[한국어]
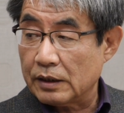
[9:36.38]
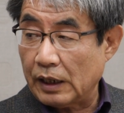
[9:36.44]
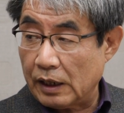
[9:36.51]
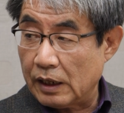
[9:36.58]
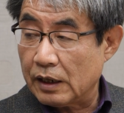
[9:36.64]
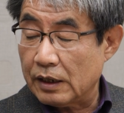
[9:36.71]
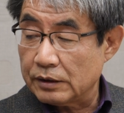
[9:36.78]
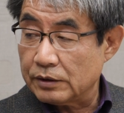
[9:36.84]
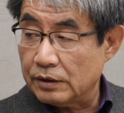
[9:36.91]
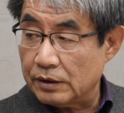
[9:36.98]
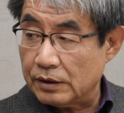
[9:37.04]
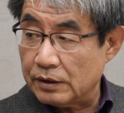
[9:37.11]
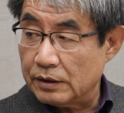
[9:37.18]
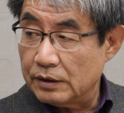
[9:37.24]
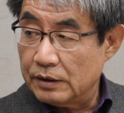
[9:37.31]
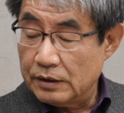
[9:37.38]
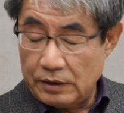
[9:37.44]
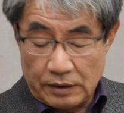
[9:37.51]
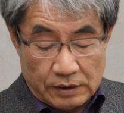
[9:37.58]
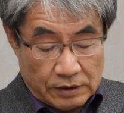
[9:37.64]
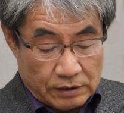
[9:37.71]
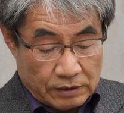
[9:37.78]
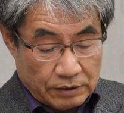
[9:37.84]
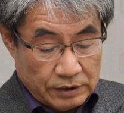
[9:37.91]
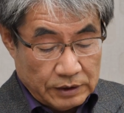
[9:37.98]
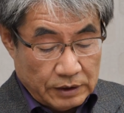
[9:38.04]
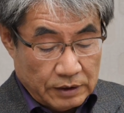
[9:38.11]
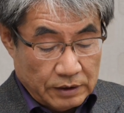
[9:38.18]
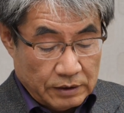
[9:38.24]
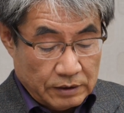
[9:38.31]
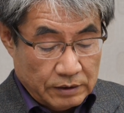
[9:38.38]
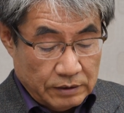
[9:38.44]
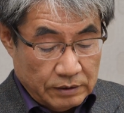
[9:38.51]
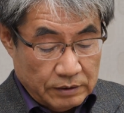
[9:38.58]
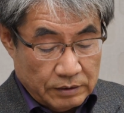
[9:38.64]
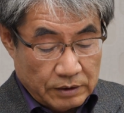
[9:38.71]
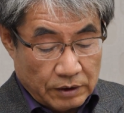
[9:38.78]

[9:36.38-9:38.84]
날라가서 네네. 더 이상 그